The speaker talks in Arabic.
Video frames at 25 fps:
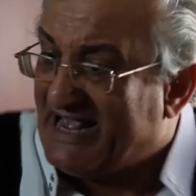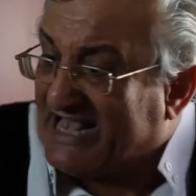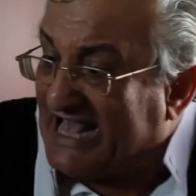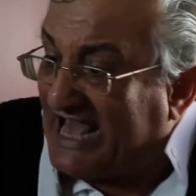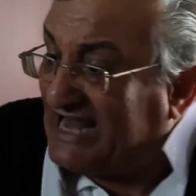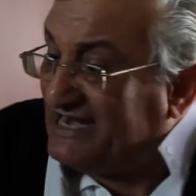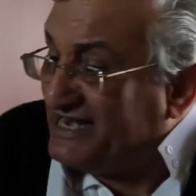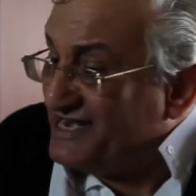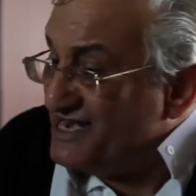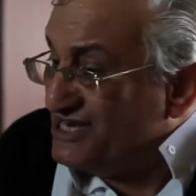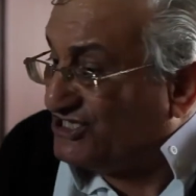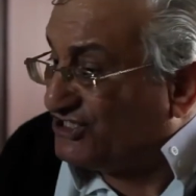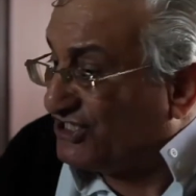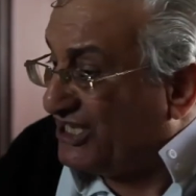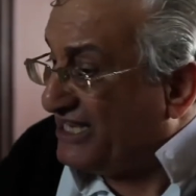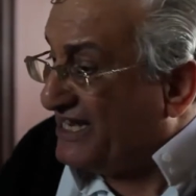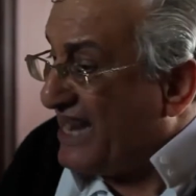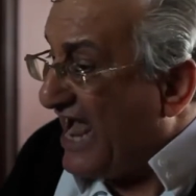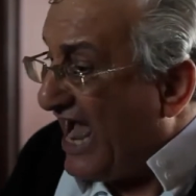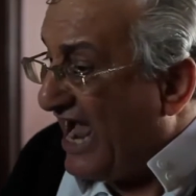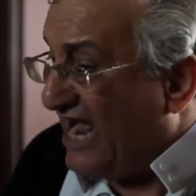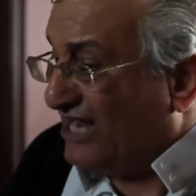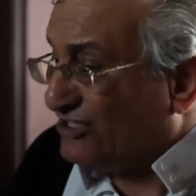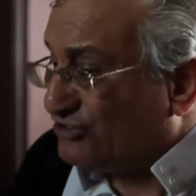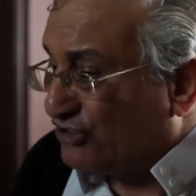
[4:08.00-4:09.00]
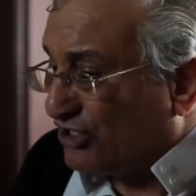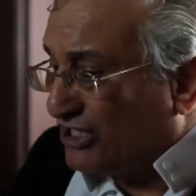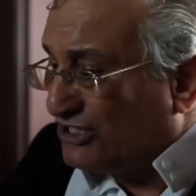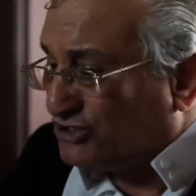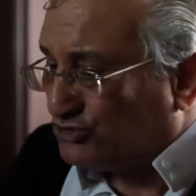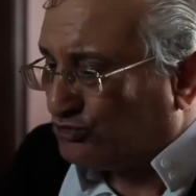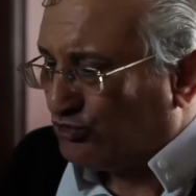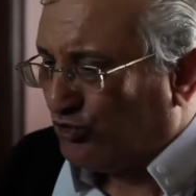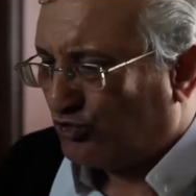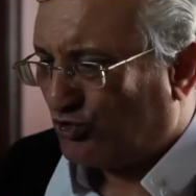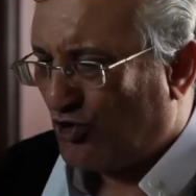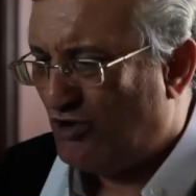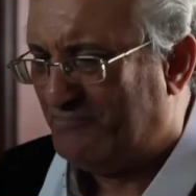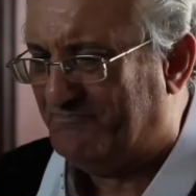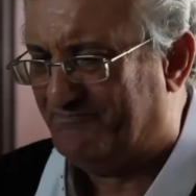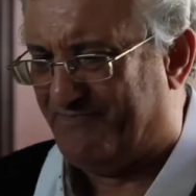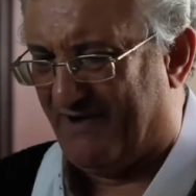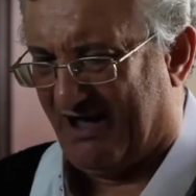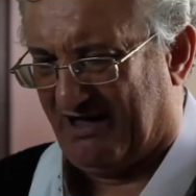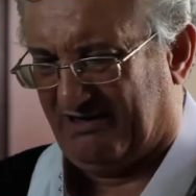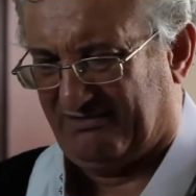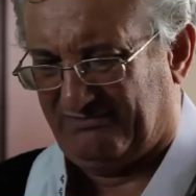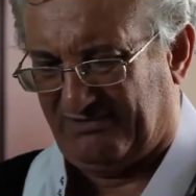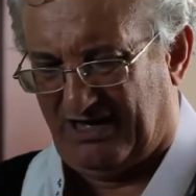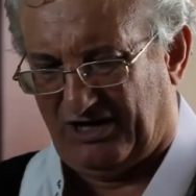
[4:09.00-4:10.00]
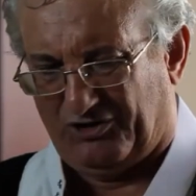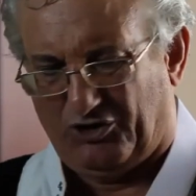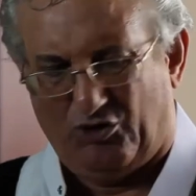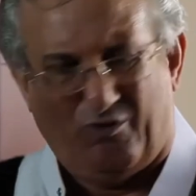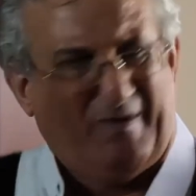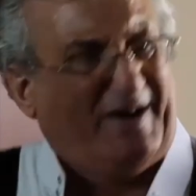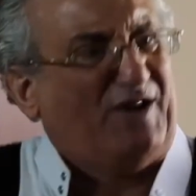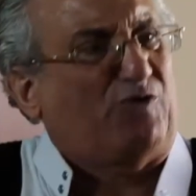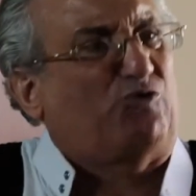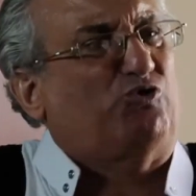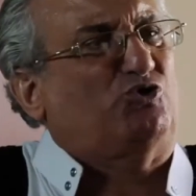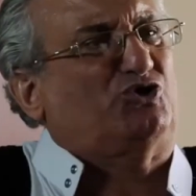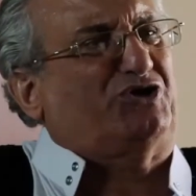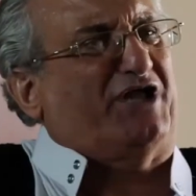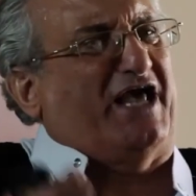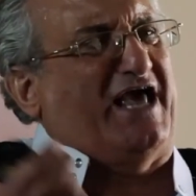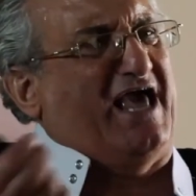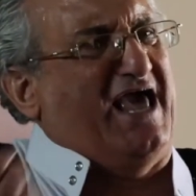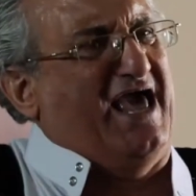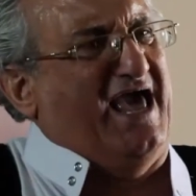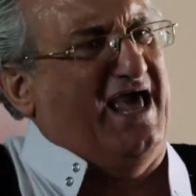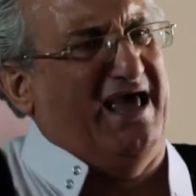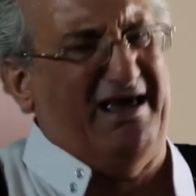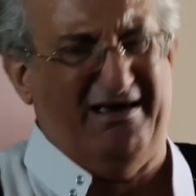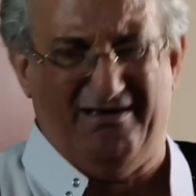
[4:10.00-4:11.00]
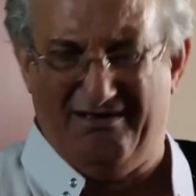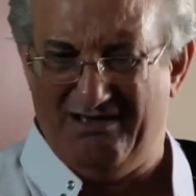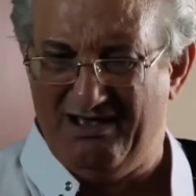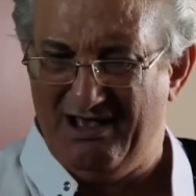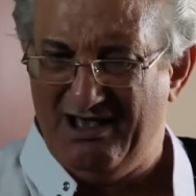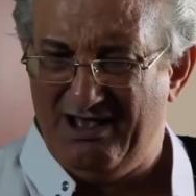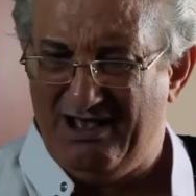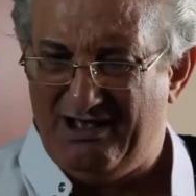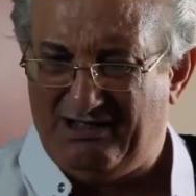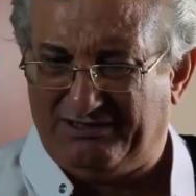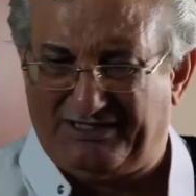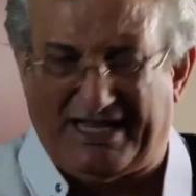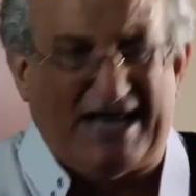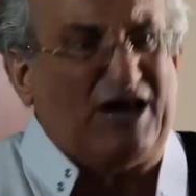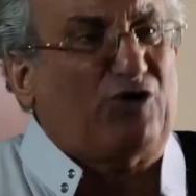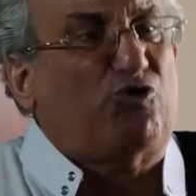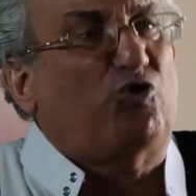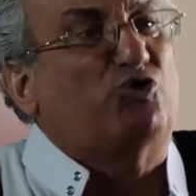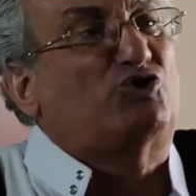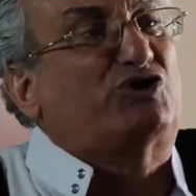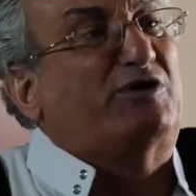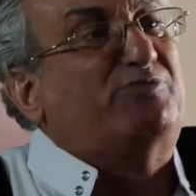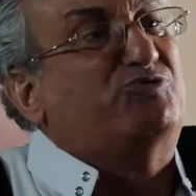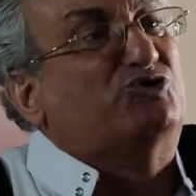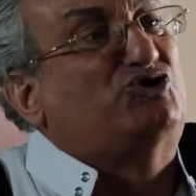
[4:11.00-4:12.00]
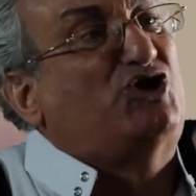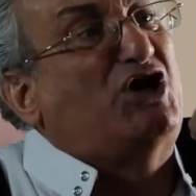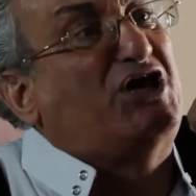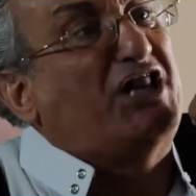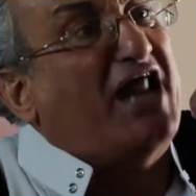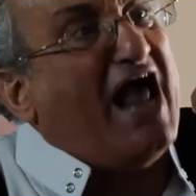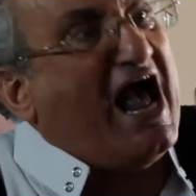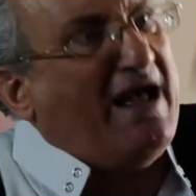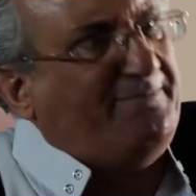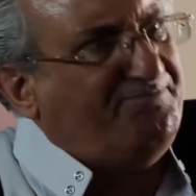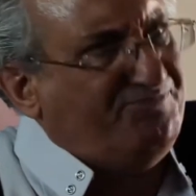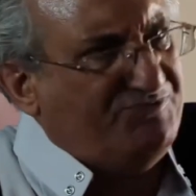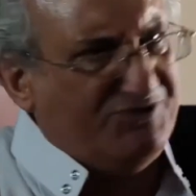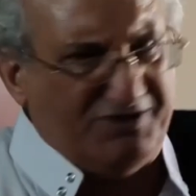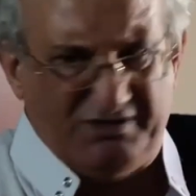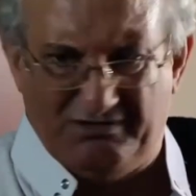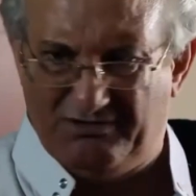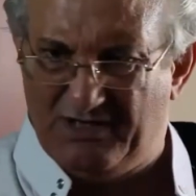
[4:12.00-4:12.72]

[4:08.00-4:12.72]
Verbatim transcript: يخلينيش كده قاعد راس كرومبا وانا كنت ايه ده انا كنت مدير امن